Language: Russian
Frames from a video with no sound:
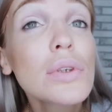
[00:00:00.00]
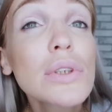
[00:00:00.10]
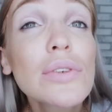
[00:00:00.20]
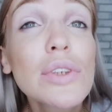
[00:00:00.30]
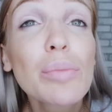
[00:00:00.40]

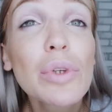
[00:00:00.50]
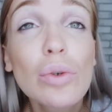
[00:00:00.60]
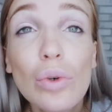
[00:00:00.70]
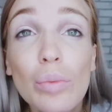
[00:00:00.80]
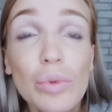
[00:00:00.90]
Совсем
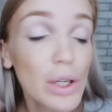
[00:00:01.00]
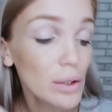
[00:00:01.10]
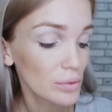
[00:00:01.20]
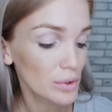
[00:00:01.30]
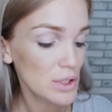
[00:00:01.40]
по-другому,
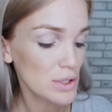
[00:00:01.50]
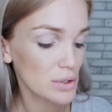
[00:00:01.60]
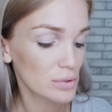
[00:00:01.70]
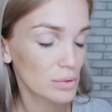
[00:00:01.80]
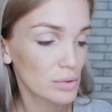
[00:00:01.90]
да?
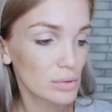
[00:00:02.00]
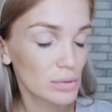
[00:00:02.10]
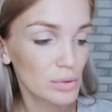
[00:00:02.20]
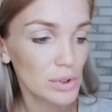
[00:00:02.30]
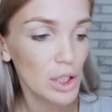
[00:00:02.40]
Видите?
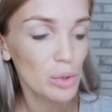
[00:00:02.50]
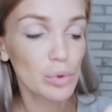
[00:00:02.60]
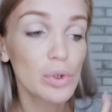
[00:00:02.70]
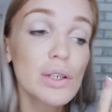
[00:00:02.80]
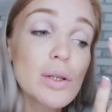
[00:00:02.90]
Я
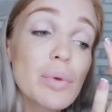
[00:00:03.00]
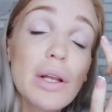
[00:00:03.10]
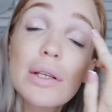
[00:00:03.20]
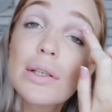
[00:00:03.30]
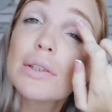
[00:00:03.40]
люблю, когда
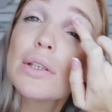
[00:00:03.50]
беленькие